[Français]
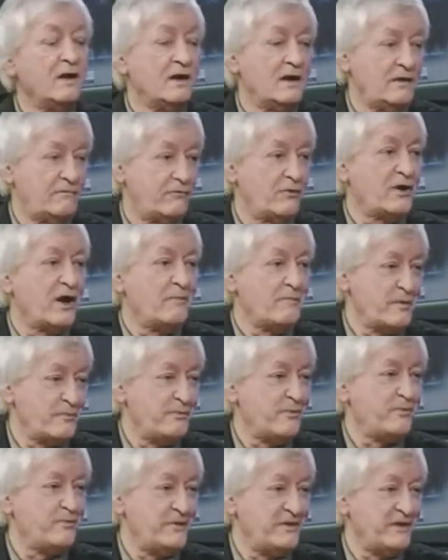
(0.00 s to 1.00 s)
Il faut quand même
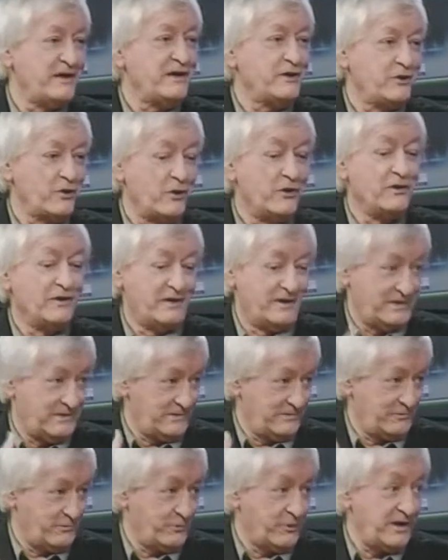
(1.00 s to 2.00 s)
pas oublier que... Donc, cette
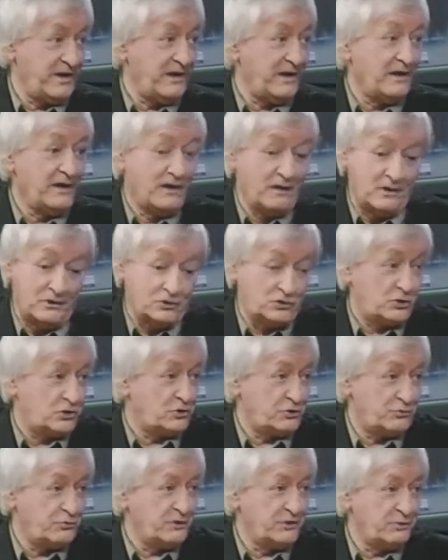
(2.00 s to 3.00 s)
période-là... Oui, euh,
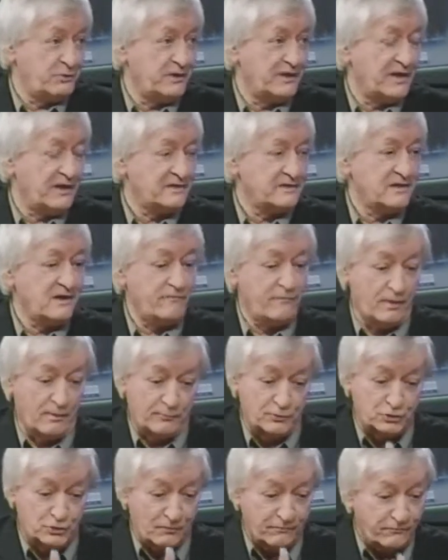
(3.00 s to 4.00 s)
je, suis, inactif et
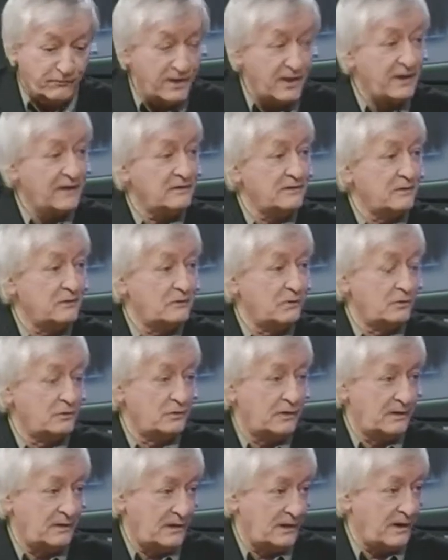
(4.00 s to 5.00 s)
puis je viens
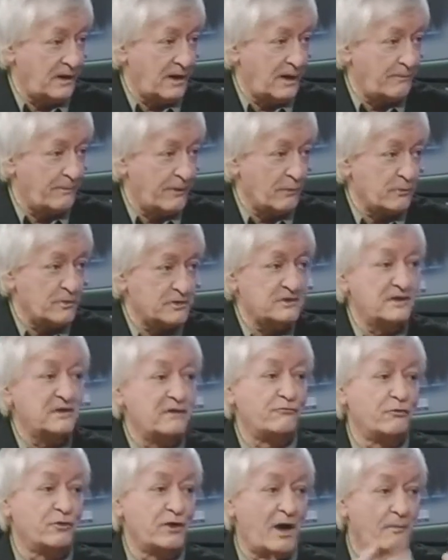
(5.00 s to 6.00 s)
d'écrire La paroissienne. Il
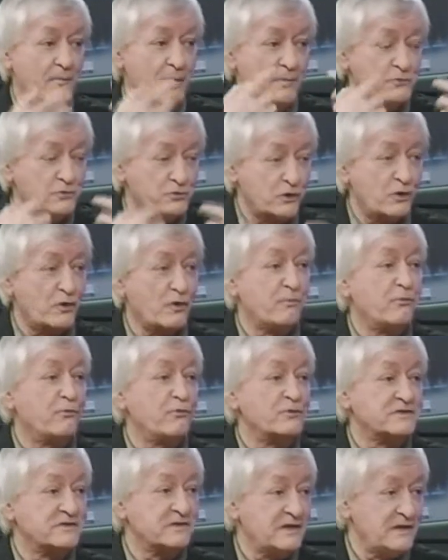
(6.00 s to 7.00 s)
faut quand même se
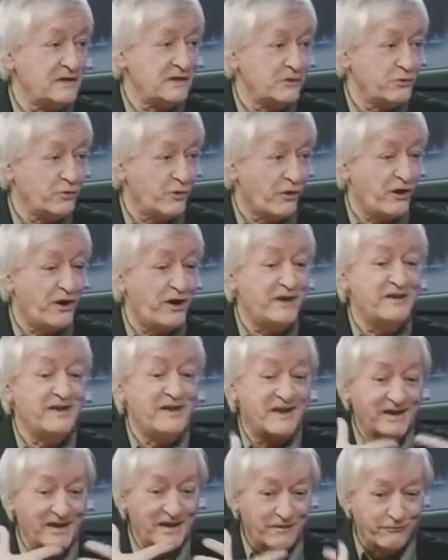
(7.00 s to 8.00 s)
reposer les neurones,
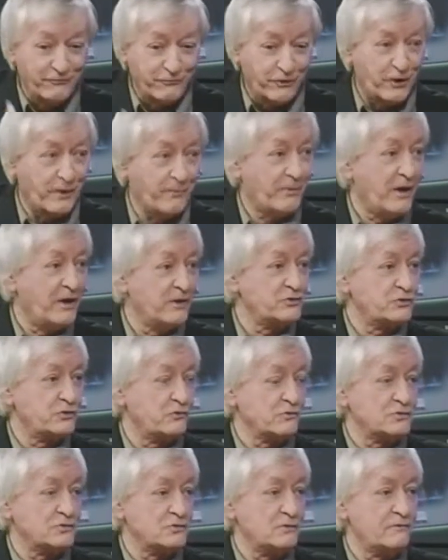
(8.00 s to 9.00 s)
mhm. il faut reprendre son
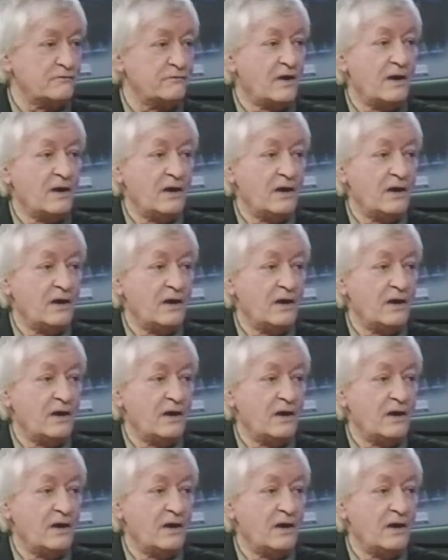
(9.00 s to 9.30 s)
souffle.